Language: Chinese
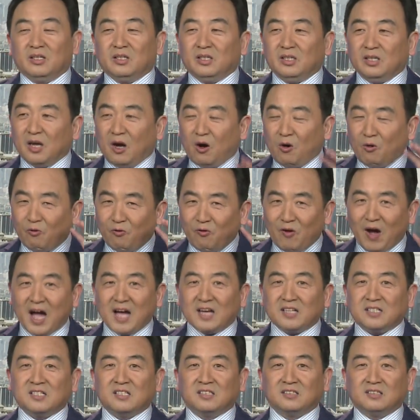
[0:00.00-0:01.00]
要
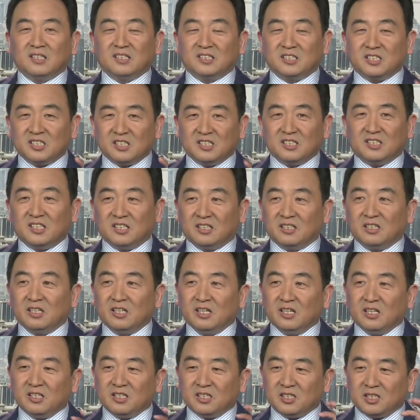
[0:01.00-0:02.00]
发生的事情
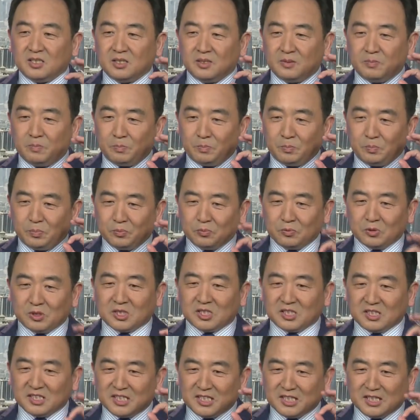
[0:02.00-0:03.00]
是不
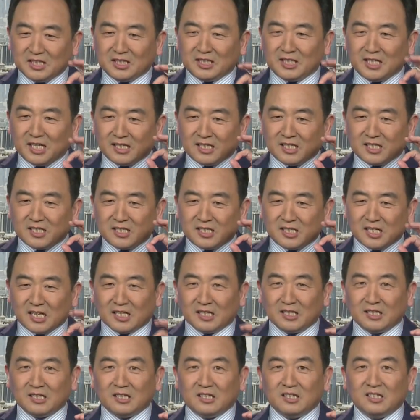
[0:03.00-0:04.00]
是今天的
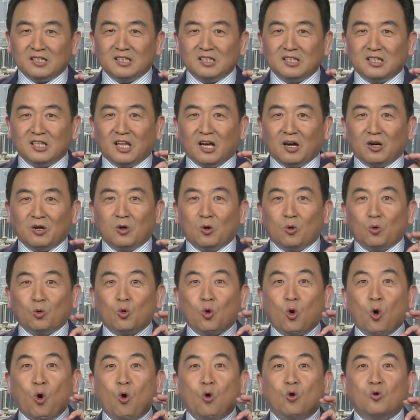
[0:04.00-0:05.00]
人能够
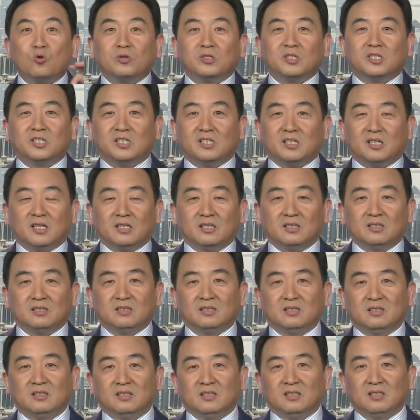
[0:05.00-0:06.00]
控制的？
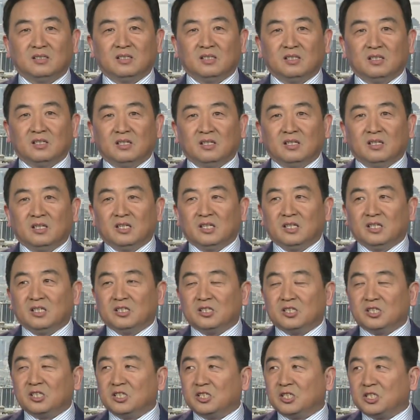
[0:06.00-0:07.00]

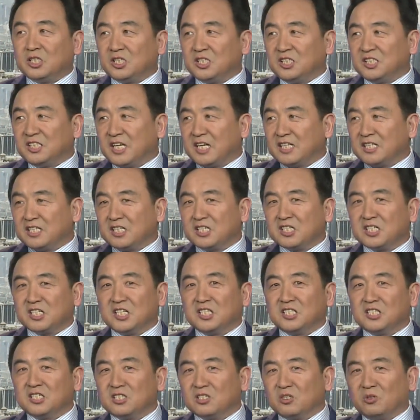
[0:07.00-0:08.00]
是时间的
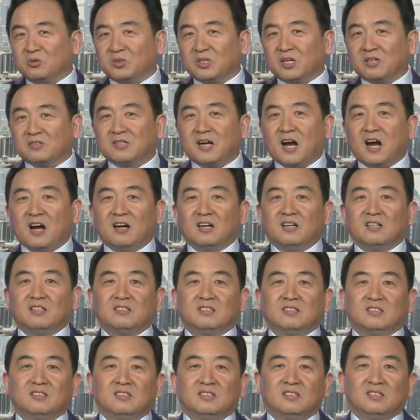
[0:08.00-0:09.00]
神走到这儿，
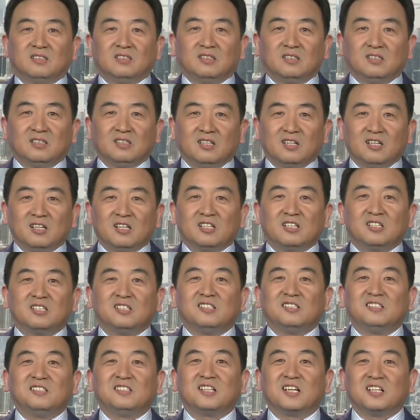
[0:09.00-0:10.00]

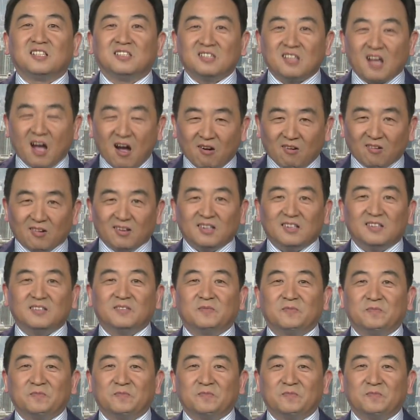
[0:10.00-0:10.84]
时辰到了。